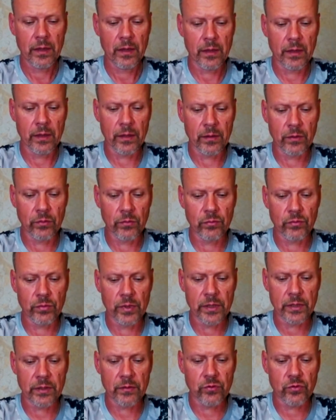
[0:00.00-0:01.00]
э, ну,
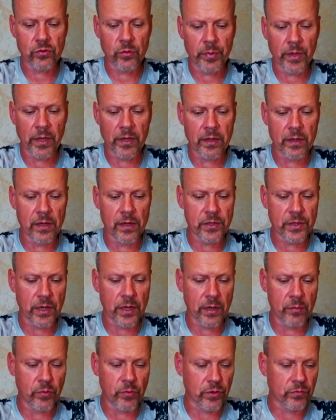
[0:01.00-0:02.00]
для того, чтобы они не
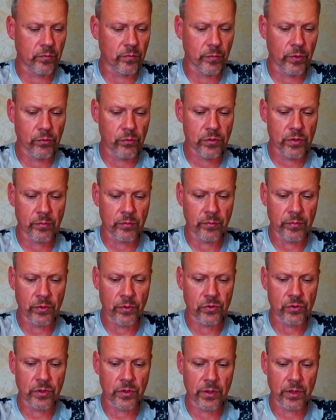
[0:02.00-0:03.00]
лежали мертвым грузом,
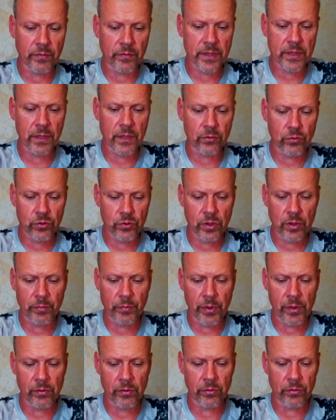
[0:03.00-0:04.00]
то, что хвосты тоже
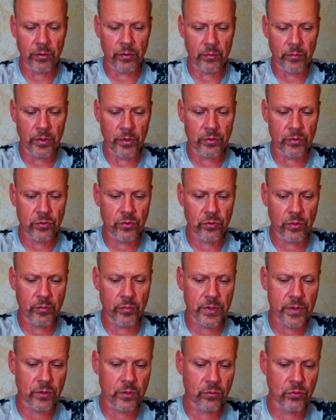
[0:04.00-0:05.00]
определенно имеют
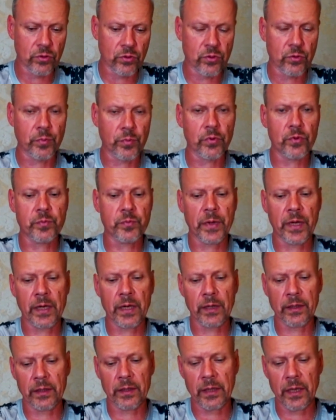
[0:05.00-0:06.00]
стоимость, ну, еще плюс
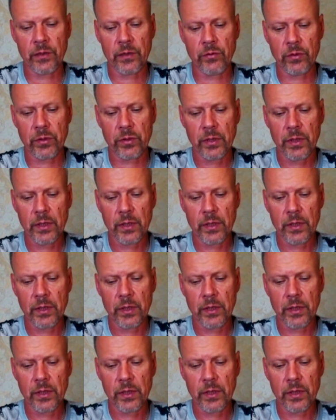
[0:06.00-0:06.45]
пока она дойдет,